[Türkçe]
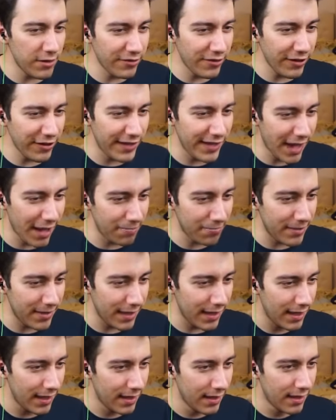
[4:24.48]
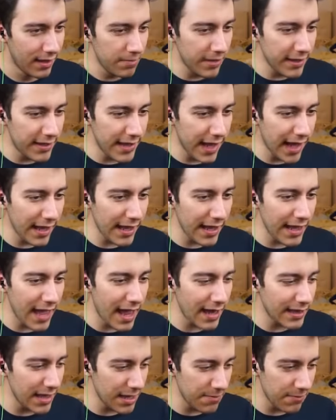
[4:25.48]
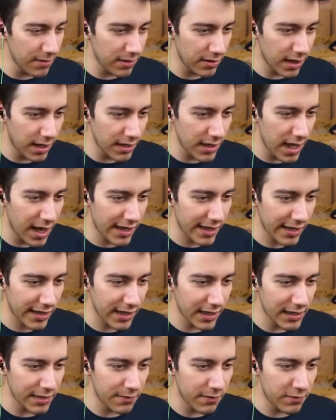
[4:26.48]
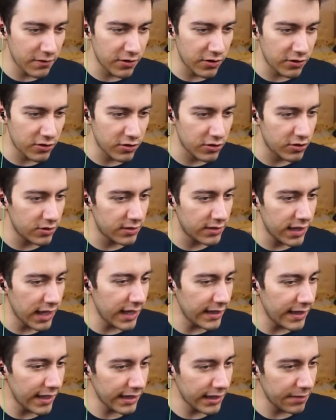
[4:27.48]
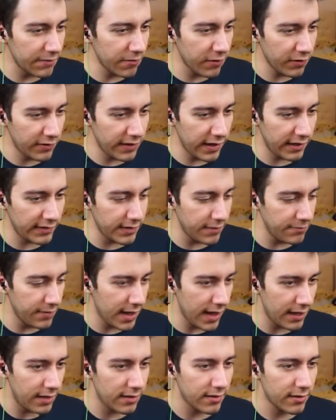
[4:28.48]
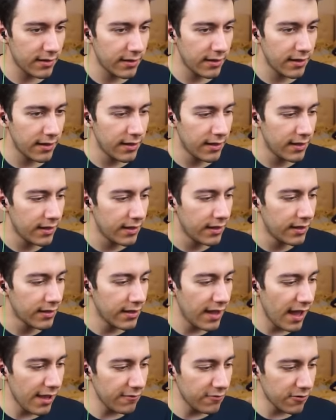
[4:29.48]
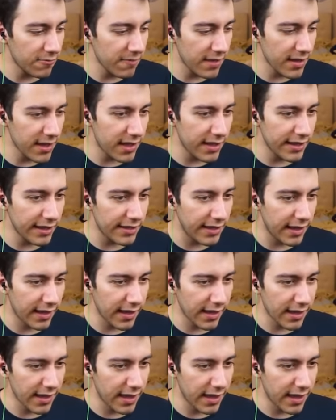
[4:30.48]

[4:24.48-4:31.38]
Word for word: motor yaptı. Bir saniye yerdeyim. Allah yerdeki adama vuruyorsun. Sana teknemi göstereceğim gel. Gel vurma gel iki dakika